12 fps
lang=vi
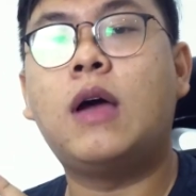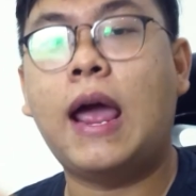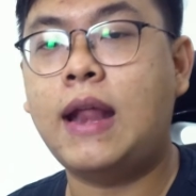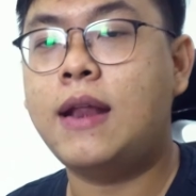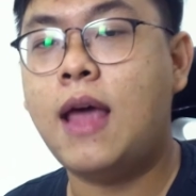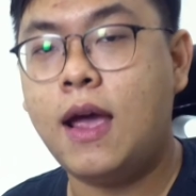
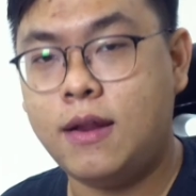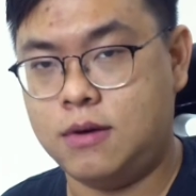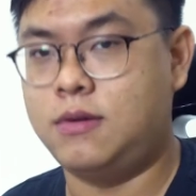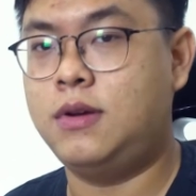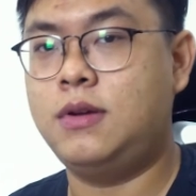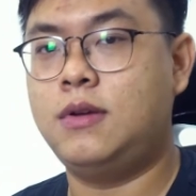SSD
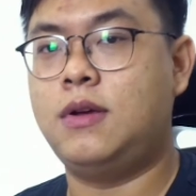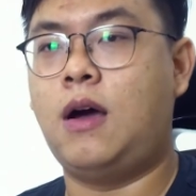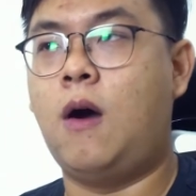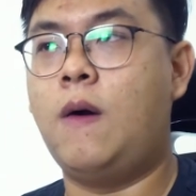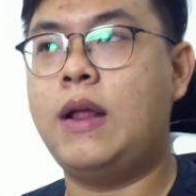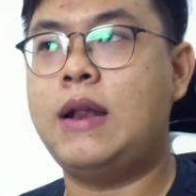nữa,
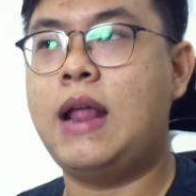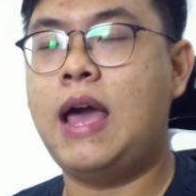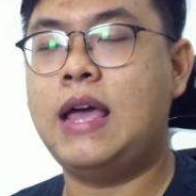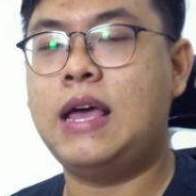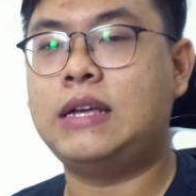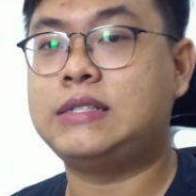ổ SSD
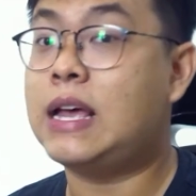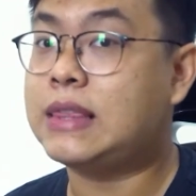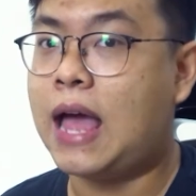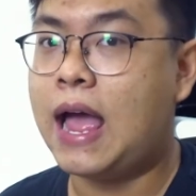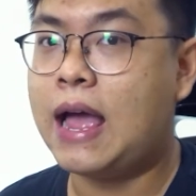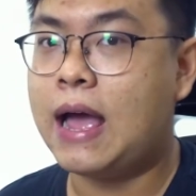
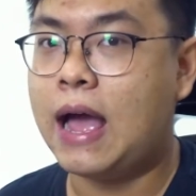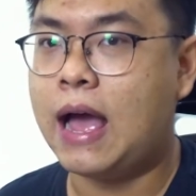SATA,